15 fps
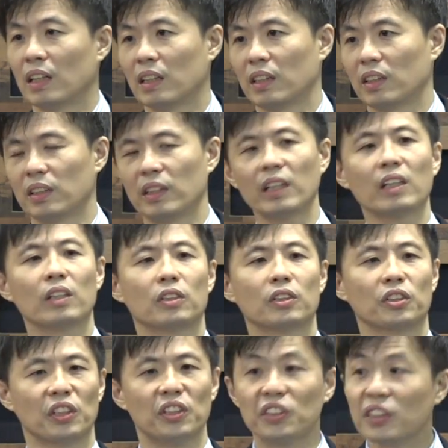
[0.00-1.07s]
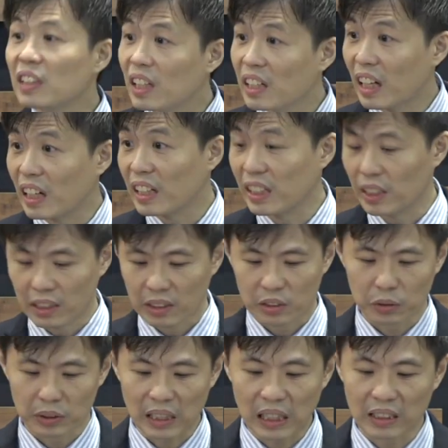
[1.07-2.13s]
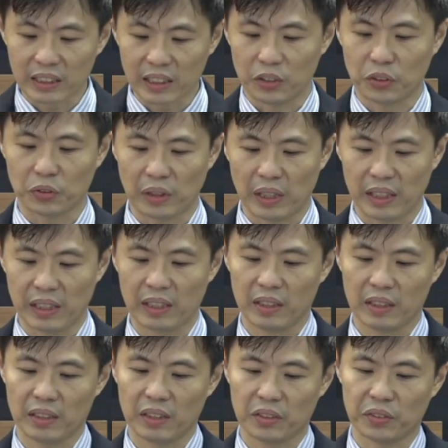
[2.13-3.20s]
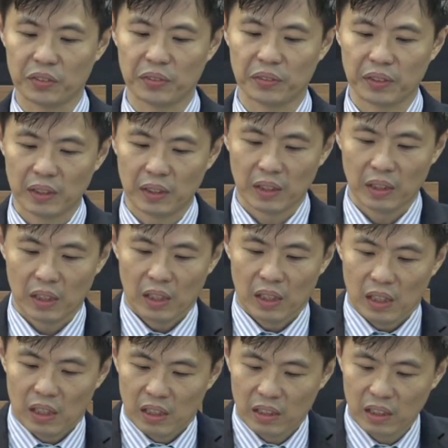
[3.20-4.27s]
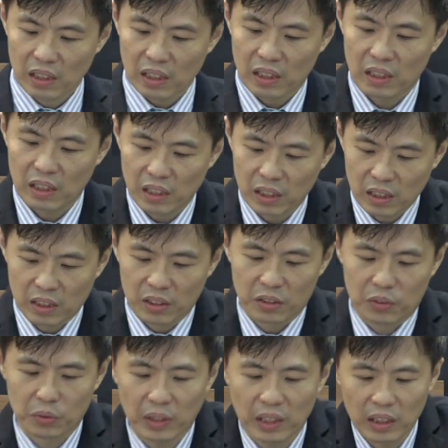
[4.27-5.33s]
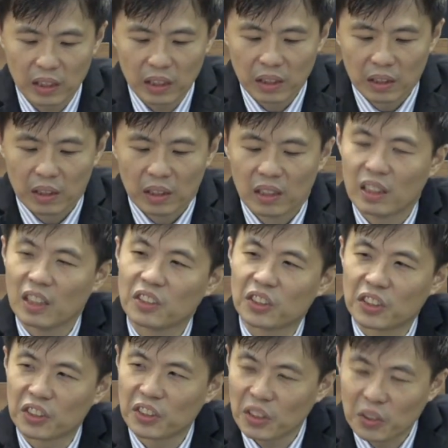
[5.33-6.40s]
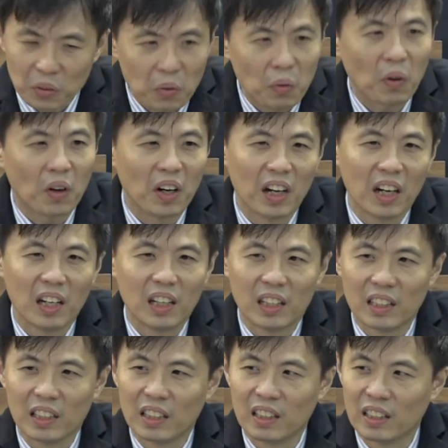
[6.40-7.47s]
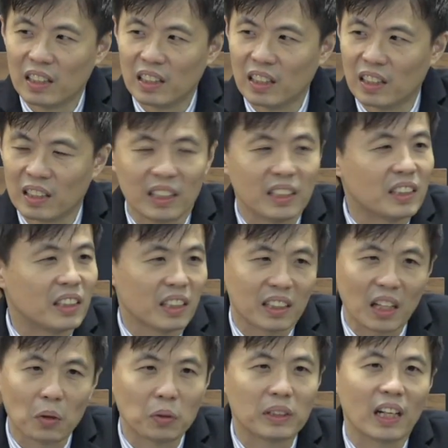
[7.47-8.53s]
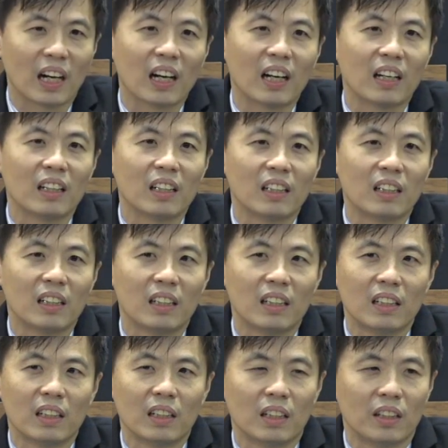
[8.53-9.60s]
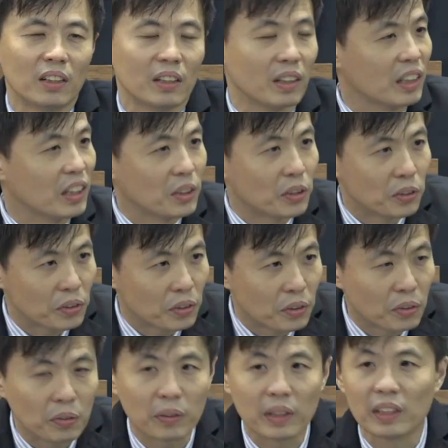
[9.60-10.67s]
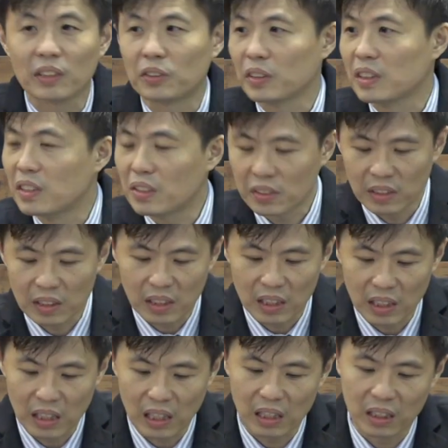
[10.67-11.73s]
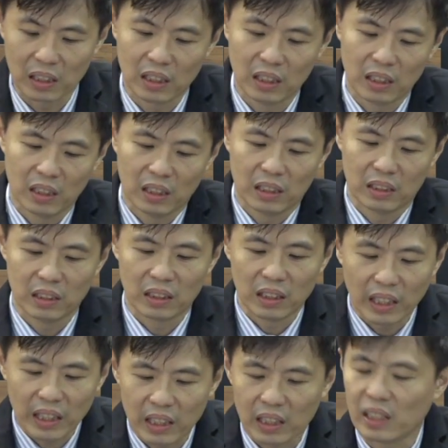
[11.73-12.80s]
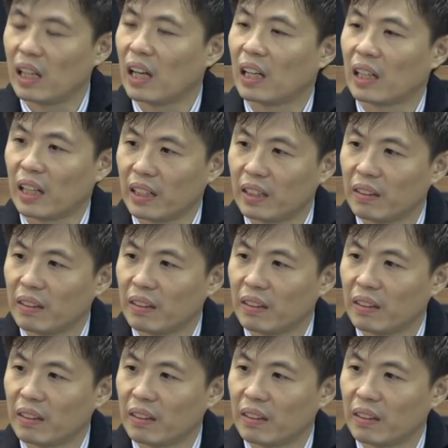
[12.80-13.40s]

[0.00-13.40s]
那个神圣的能力就彰显出来那时候，那所以那是胜过啊一切刀枪人的军队军事的力量的那个力量来的，